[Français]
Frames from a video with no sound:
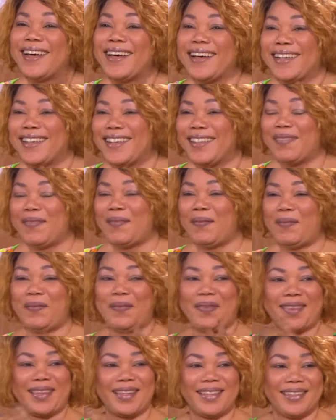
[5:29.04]
Vous avez
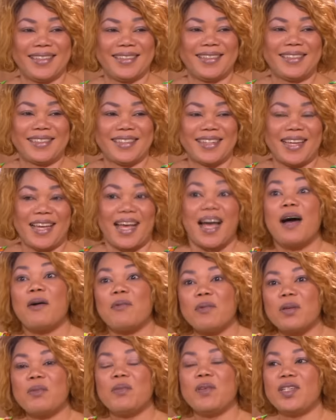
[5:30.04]
fermé le, ah
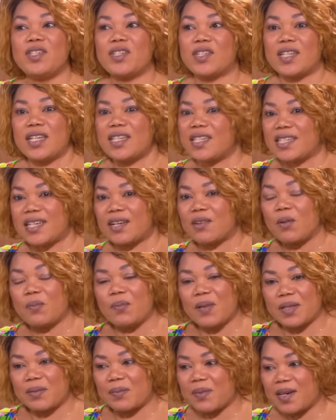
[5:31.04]
projet. j'étais
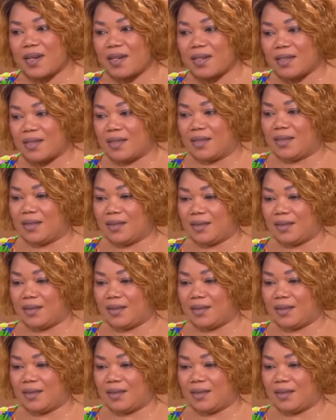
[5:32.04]
complètement.